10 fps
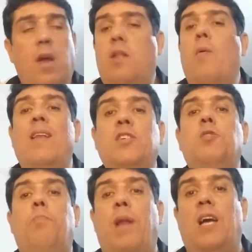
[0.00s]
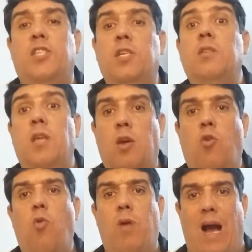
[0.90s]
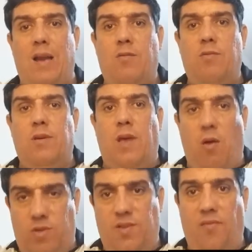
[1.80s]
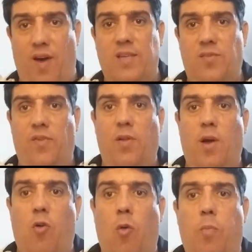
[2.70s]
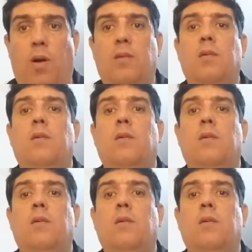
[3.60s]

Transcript: Então, ele de praxe entregou o cargo, que é o que se faz no final da Copa.